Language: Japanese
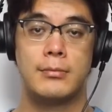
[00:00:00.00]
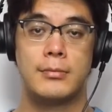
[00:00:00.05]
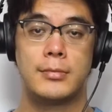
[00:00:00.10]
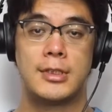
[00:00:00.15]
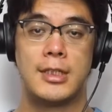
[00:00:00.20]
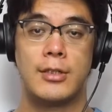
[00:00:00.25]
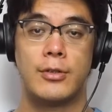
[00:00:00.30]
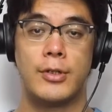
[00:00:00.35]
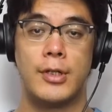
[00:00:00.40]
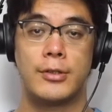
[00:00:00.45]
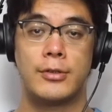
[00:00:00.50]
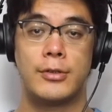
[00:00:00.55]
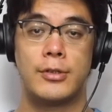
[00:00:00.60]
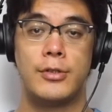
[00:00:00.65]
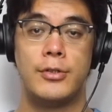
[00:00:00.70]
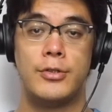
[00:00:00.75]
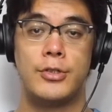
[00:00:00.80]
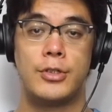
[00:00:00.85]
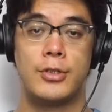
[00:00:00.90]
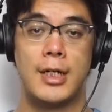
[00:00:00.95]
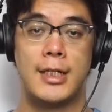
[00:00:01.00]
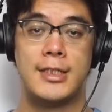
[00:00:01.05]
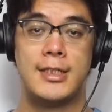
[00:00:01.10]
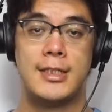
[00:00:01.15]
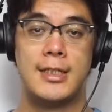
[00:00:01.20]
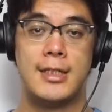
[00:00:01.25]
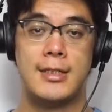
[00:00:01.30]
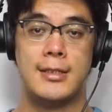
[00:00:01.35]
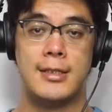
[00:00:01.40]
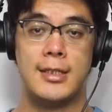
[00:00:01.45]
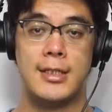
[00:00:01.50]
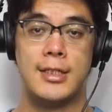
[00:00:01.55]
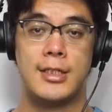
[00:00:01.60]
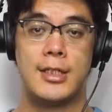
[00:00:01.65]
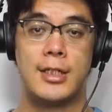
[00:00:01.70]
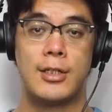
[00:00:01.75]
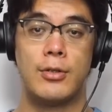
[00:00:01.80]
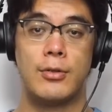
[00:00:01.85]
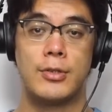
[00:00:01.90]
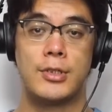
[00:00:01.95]
1598年に
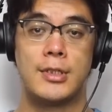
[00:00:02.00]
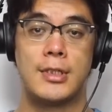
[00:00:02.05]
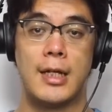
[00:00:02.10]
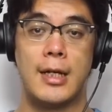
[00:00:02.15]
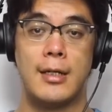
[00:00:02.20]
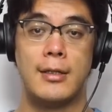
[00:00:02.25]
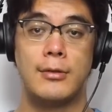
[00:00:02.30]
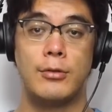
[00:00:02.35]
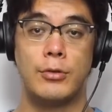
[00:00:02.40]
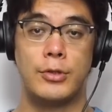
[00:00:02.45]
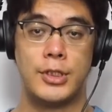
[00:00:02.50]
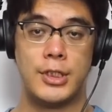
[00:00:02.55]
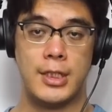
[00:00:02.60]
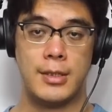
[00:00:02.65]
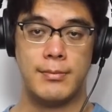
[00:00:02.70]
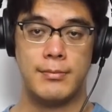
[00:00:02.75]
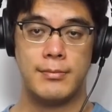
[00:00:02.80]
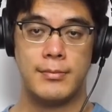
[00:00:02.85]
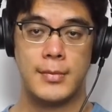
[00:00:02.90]
死去した後、